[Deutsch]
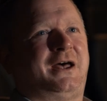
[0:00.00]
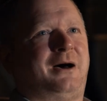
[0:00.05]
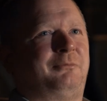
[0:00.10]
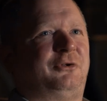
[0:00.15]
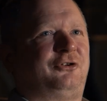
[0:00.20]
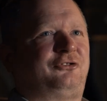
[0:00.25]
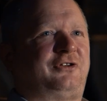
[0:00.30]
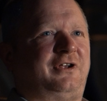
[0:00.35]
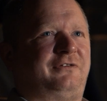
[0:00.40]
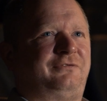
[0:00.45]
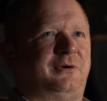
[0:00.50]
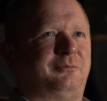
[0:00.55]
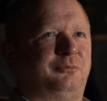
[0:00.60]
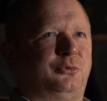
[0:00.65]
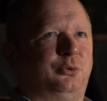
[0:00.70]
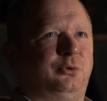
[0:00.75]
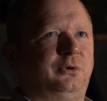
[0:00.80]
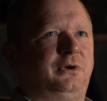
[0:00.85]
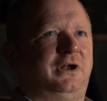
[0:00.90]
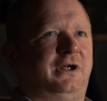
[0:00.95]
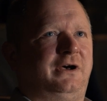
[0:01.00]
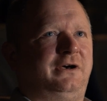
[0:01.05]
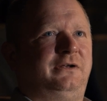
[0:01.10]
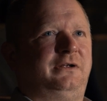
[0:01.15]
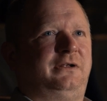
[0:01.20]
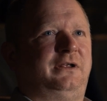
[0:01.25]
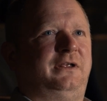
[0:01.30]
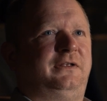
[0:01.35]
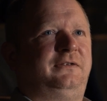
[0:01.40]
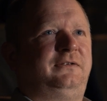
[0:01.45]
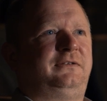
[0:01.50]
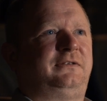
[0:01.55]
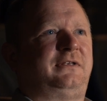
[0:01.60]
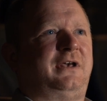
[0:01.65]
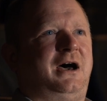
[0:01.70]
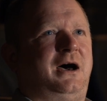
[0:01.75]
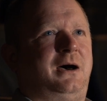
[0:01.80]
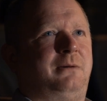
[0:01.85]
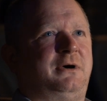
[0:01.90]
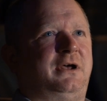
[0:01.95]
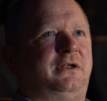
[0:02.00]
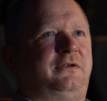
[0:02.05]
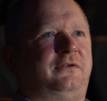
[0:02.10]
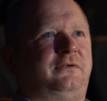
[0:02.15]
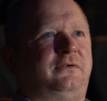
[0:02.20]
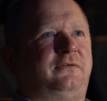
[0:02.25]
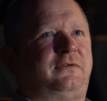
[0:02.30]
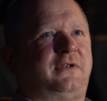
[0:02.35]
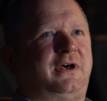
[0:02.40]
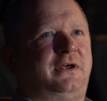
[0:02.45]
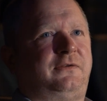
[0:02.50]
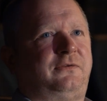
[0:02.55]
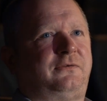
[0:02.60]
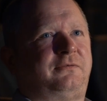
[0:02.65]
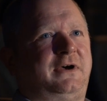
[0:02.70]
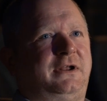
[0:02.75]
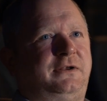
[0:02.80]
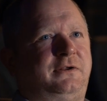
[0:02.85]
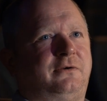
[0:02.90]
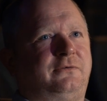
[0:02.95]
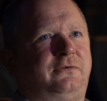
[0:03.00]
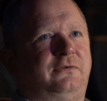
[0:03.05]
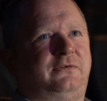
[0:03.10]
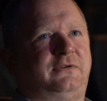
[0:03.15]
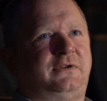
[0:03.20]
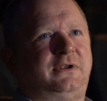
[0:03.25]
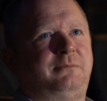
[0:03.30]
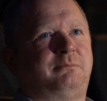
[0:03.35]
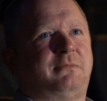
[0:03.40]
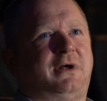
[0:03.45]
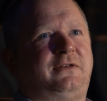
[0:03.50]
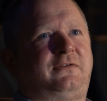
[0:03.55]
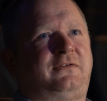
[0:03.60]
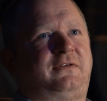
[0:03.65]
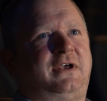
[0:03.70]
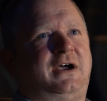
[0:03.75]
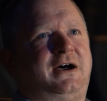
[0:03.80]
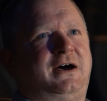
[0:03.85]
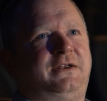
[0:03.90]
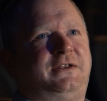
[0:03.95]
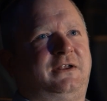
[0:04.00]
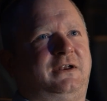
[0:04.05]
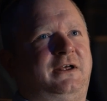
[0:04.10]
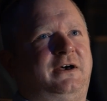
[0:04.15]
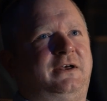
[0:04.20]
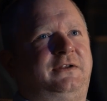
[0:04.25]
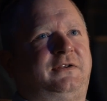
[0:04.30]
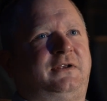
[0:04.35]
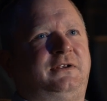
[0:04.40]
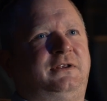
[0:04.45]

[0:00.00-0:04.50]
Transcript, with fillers: Name ist Stefan Brögler. Ich arbeite seit 2007 als Theaterleiter